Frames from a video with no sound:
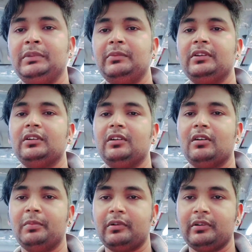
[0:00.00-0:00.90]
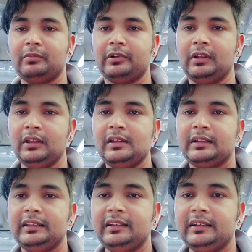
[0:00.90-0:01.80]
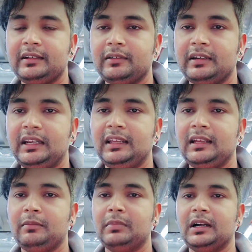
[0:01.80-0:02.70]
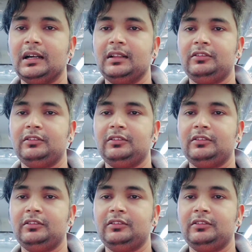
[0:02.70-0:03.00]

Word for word: বিভিন্ন ধরনের অপকর্ম ক্রিয়েট করে বা